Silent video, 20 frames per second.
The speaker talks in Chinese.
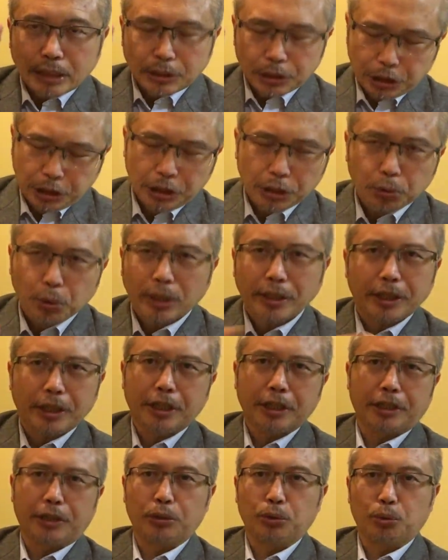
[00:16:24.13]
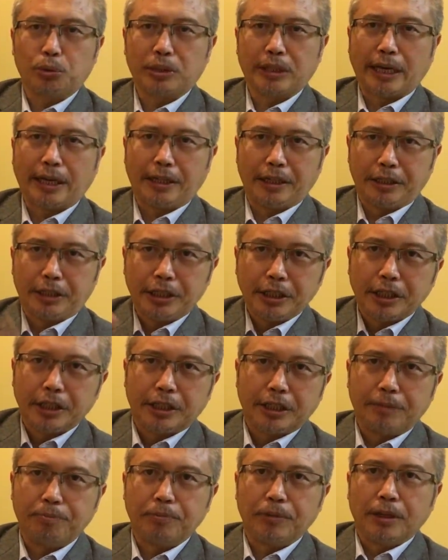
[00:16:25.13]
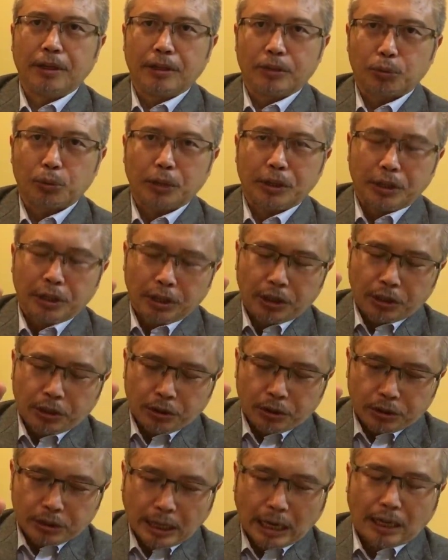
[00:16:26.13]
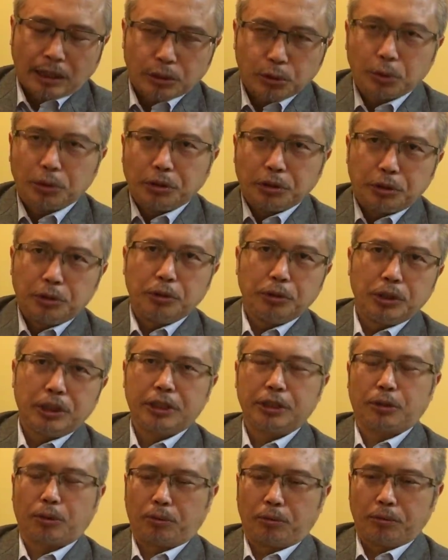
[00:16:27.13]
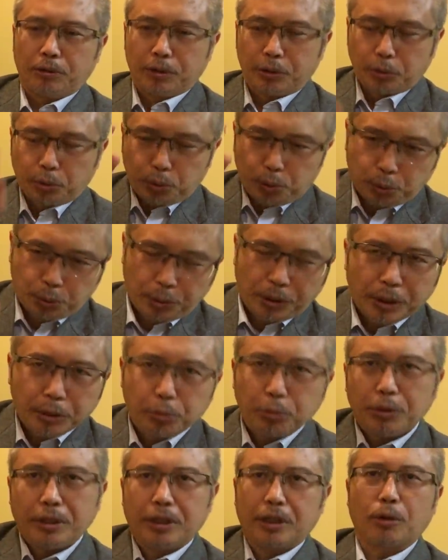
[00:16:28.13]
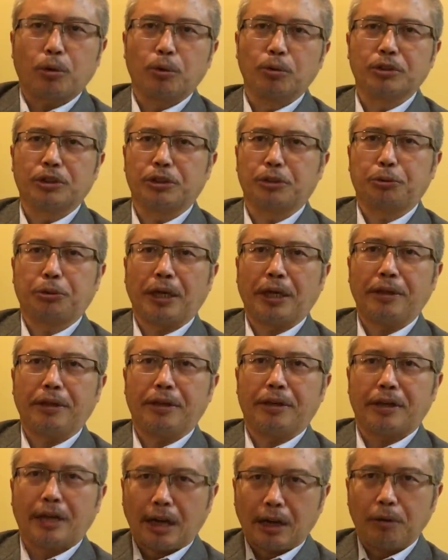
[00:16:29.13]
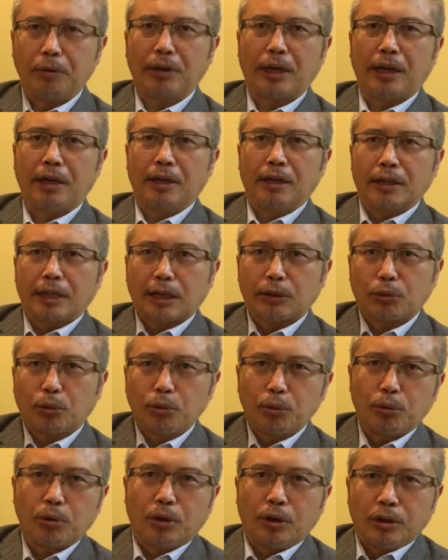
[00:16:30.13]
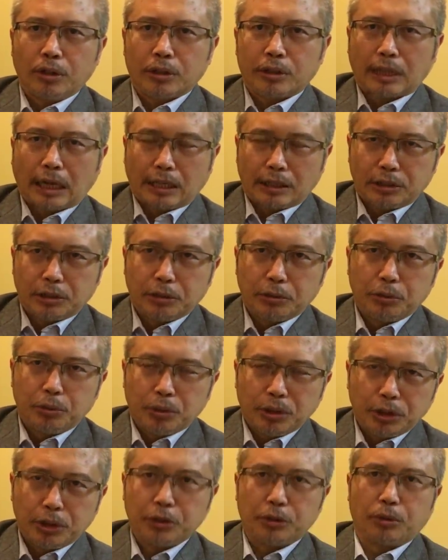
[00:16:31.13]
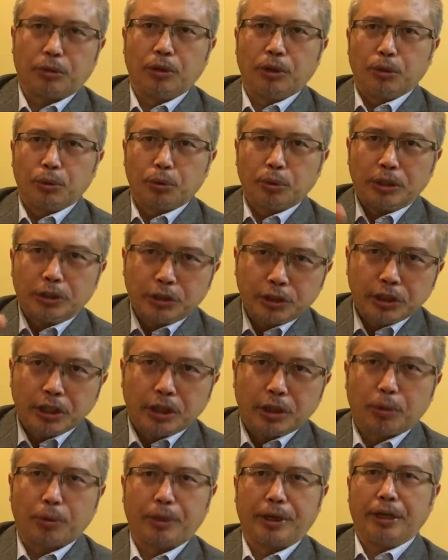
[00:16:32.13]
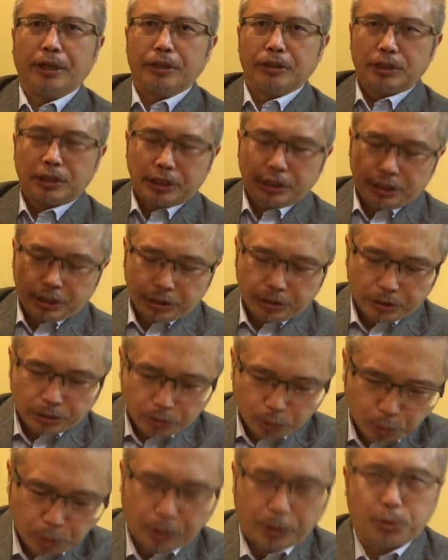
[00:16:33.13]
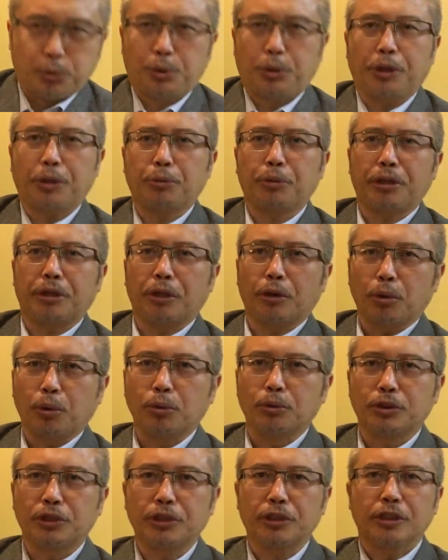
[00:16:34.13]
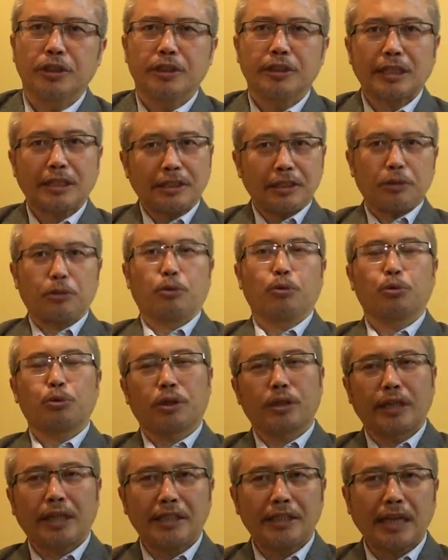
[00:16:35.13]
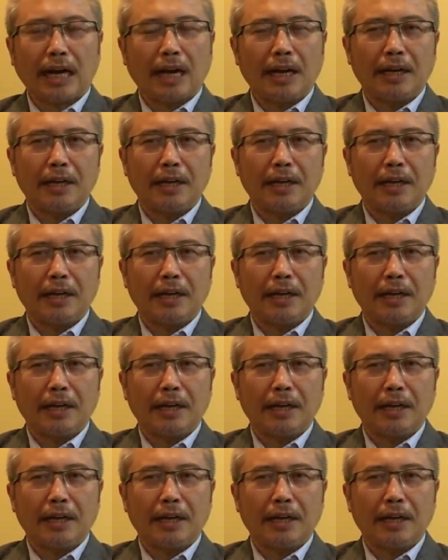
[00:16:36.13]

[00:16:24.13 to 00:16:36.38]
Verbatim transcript: 极端的个人独裁，一个人对。党政军系统有绝对的控制权，然后呢，他通过党政军系统对社会进行绝绝对的控制。在这种状态下，